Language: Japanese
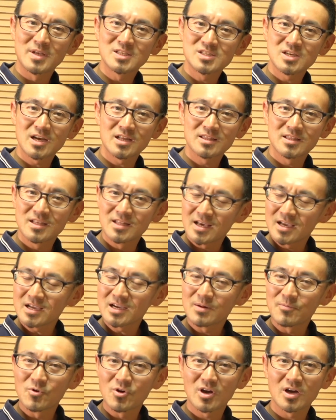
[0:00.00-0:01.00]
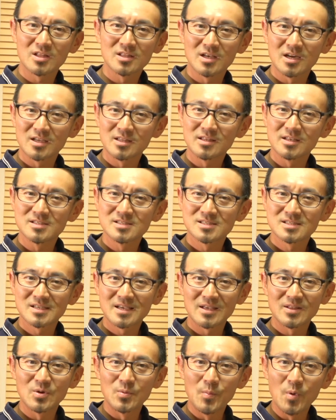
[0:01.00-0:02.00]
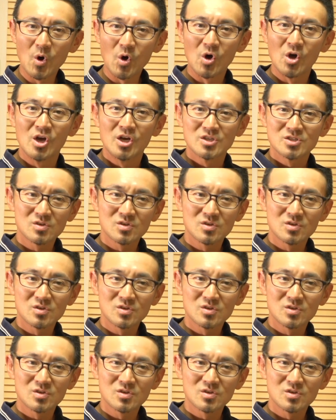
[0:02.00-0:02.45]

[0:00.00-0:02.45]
間違ってないかもわかんないんですけども、